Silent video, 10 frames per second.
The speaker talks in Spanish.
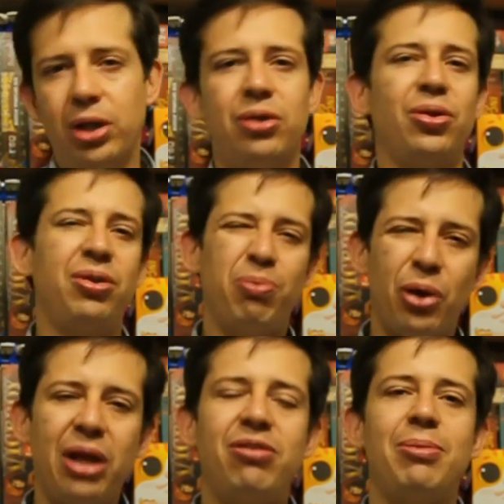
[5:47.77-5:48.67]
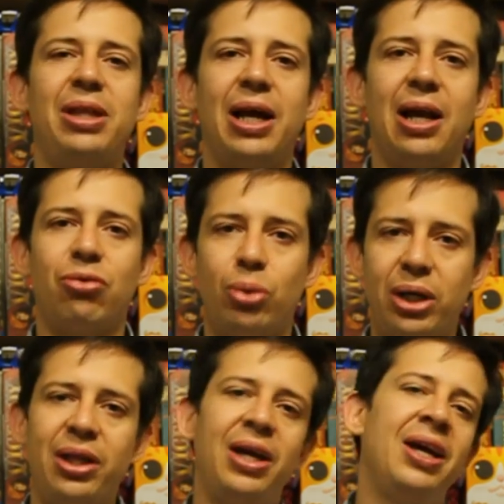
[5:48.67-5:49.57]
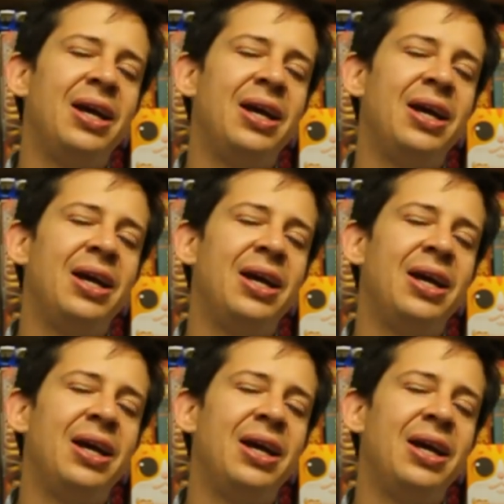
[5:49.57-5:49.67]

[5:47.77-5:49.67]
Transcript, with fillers: Entonces por ahí se mitiga la suerte,